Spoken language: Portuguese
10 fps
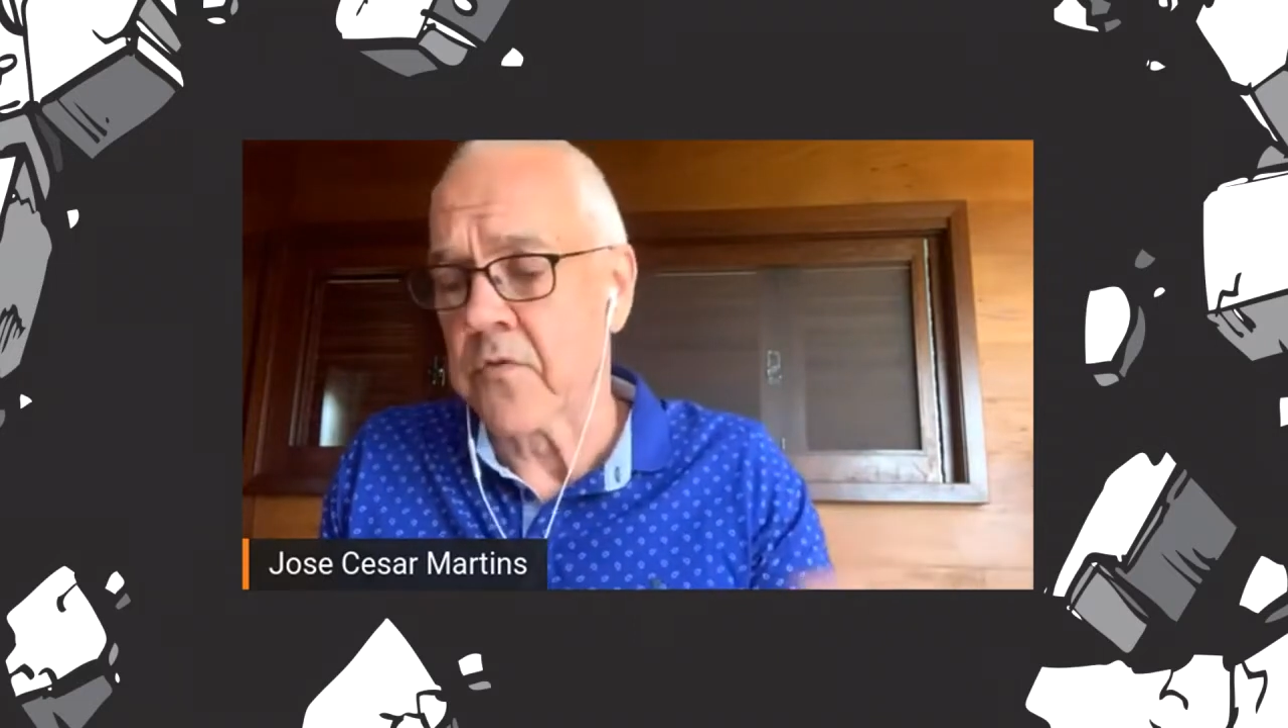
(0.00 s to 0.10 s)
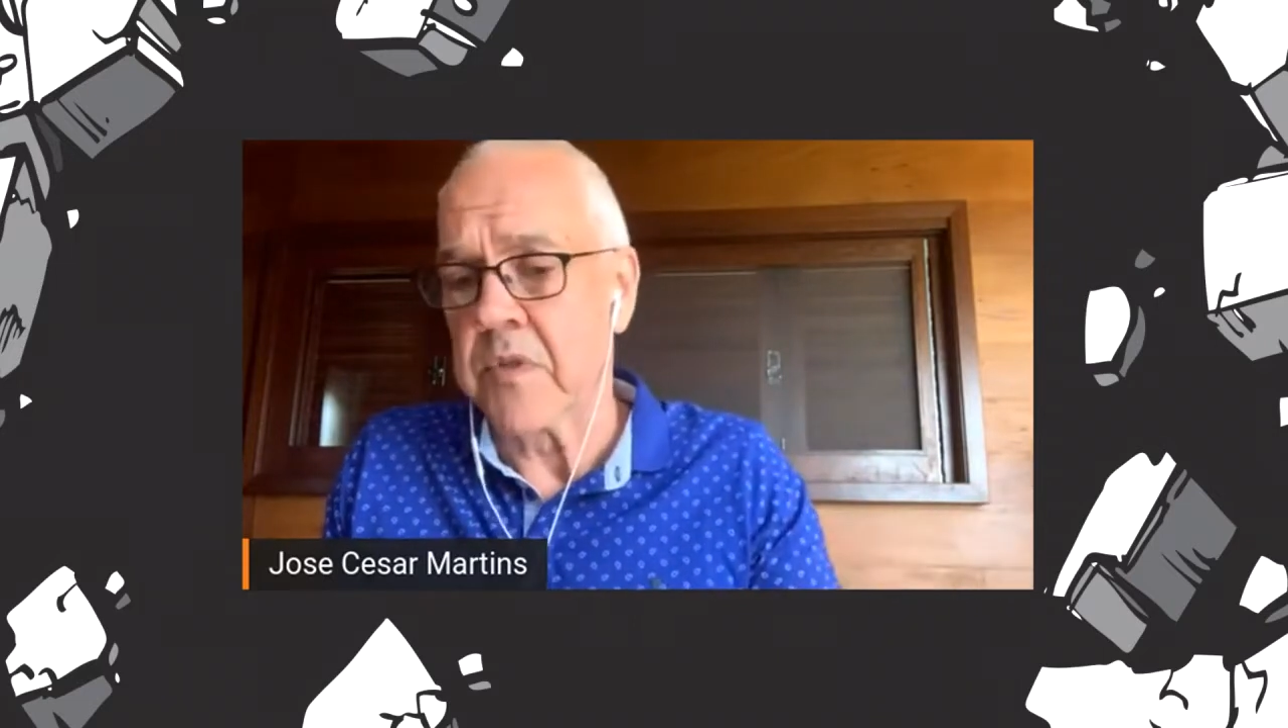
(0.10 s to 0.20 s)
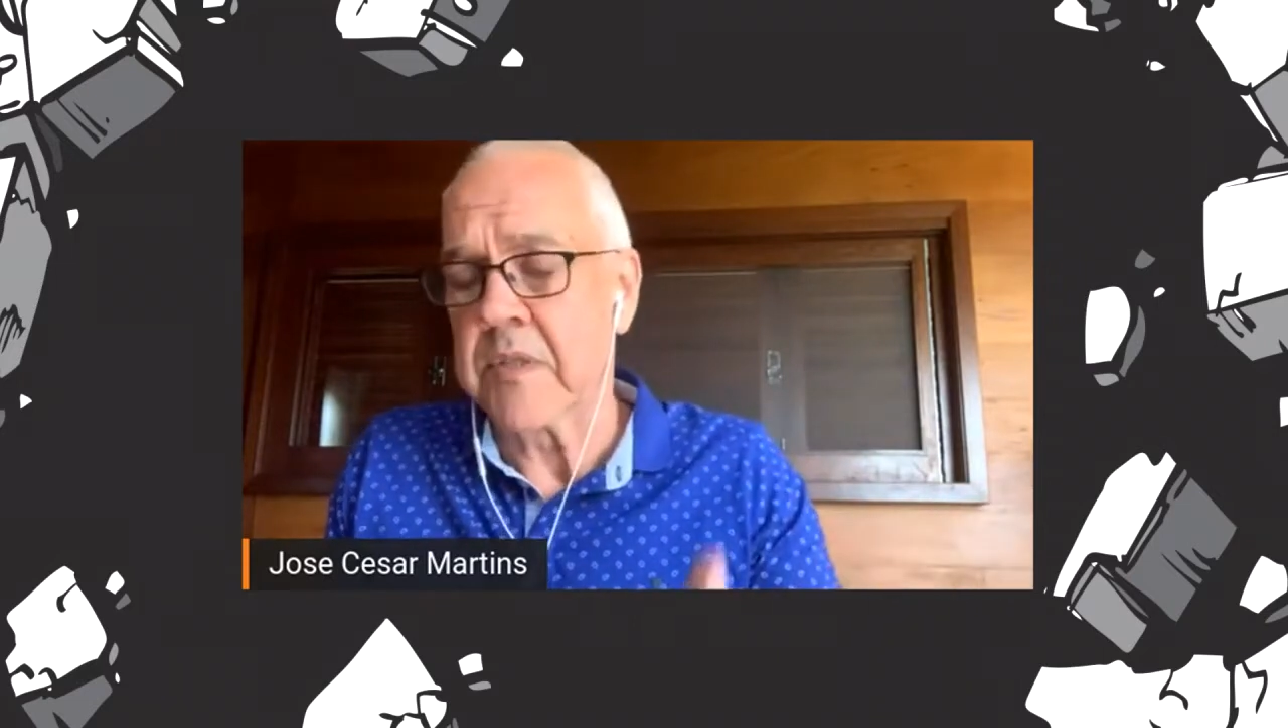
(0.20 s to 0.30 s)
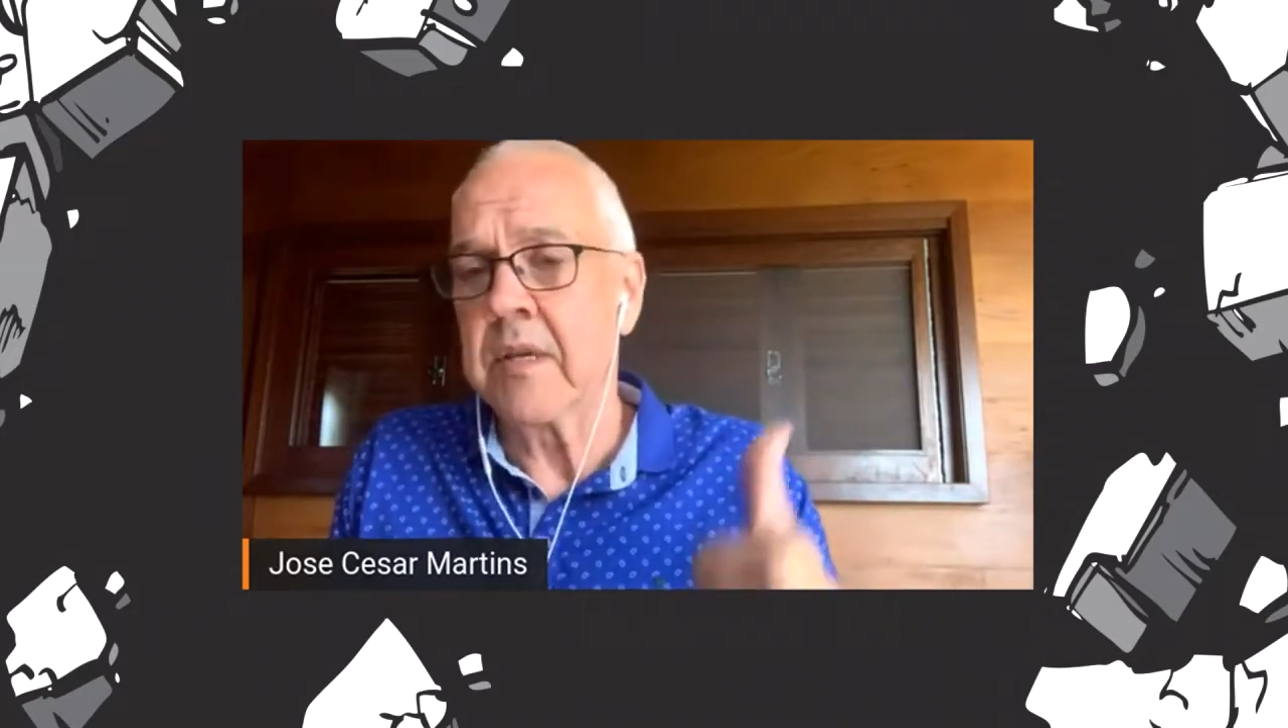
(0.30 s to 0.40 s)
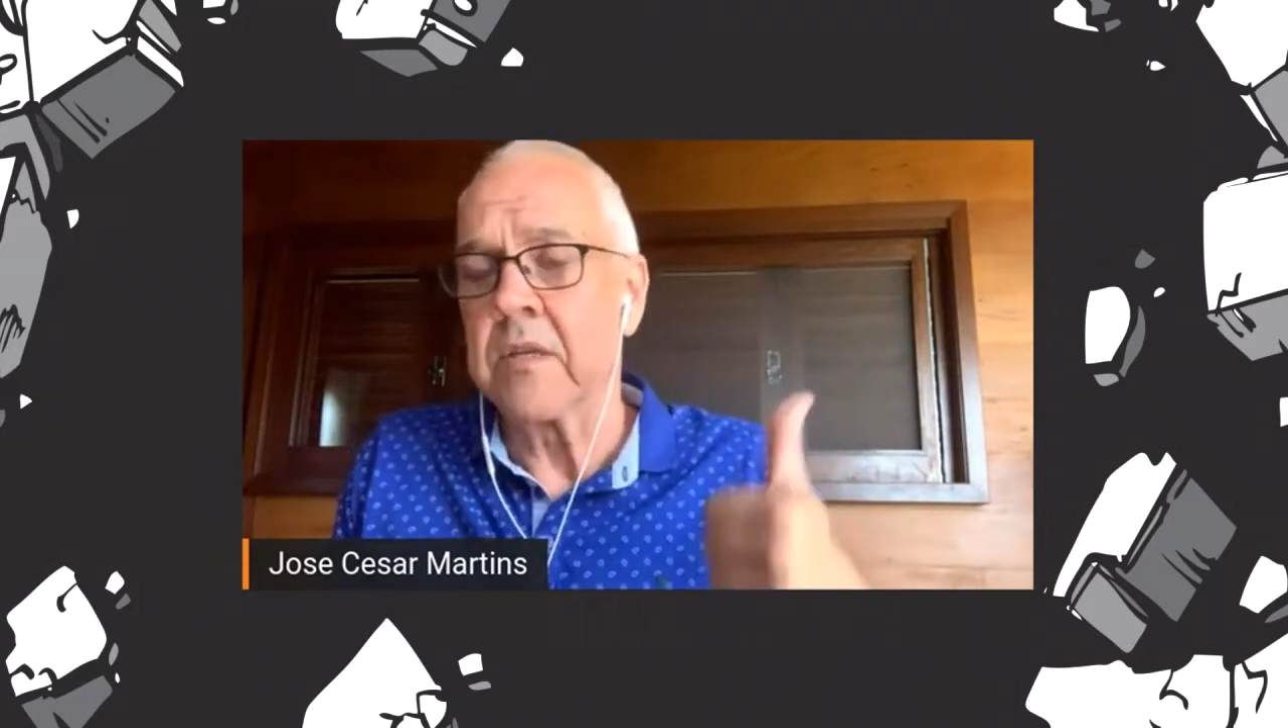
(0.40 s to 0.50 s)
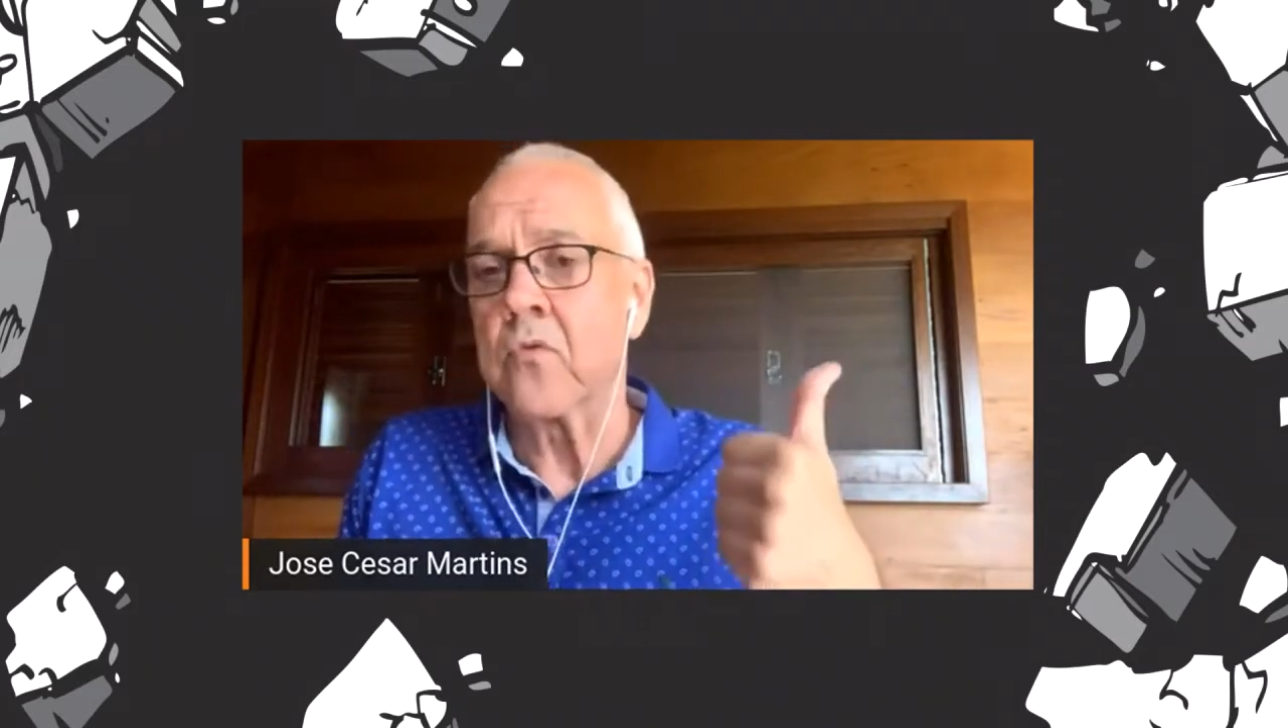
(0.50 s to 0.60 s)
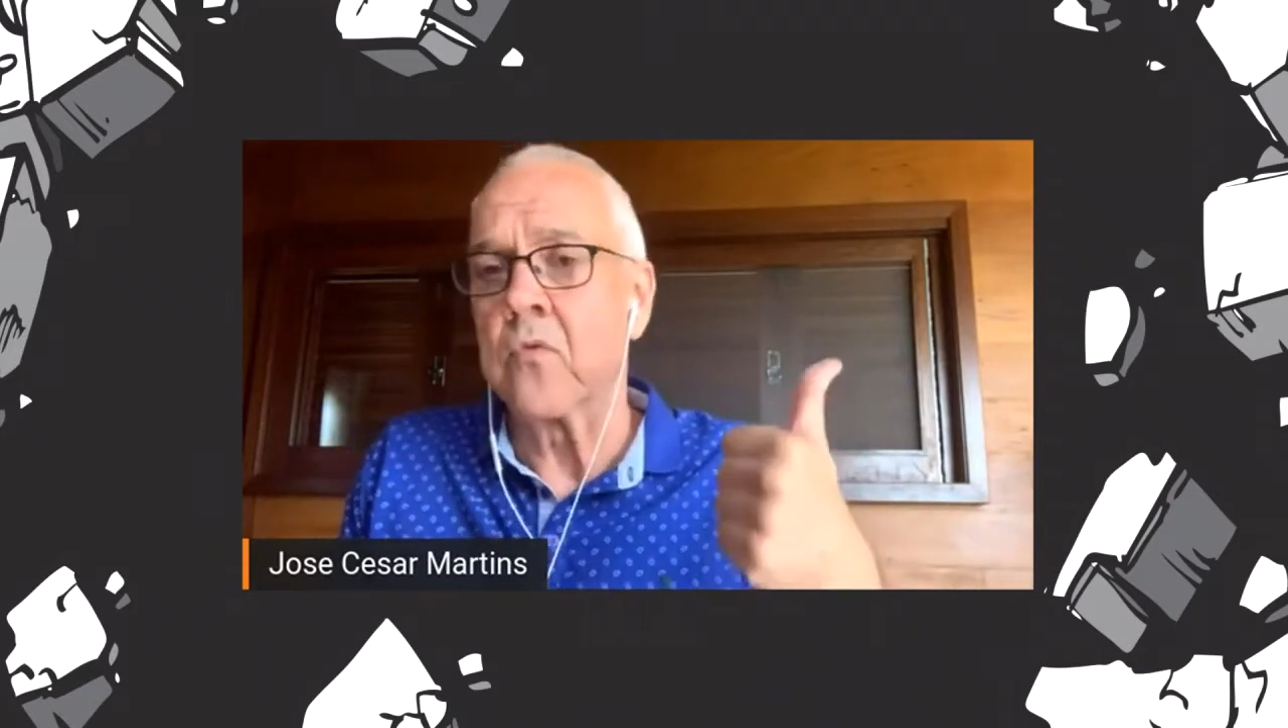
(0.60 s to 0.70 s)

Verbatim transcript: de vocês,